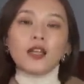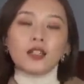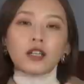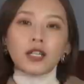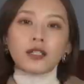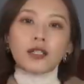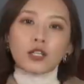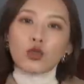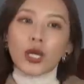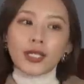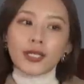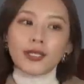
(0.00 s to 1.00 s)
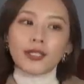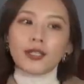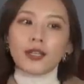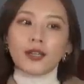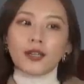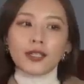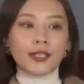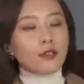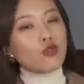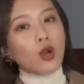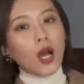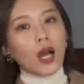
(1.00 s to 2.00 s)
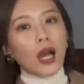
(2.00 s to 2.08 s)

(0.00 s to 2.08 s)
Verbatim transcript: 你可以叠穿一些西装